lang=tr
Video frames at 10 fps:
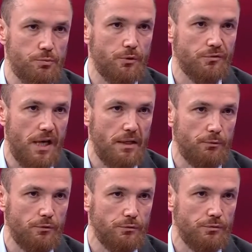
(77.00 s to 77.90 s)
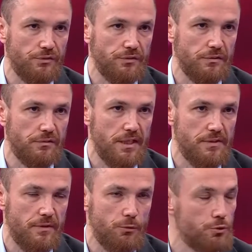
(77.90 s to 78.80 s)
talip olduğu Uğur Çiftçi'nin
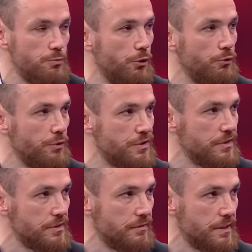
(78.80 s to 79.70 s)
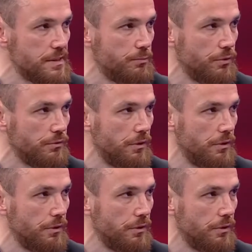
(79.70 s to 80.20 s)
transferine 3 milyon euro istedi Sivas Spor.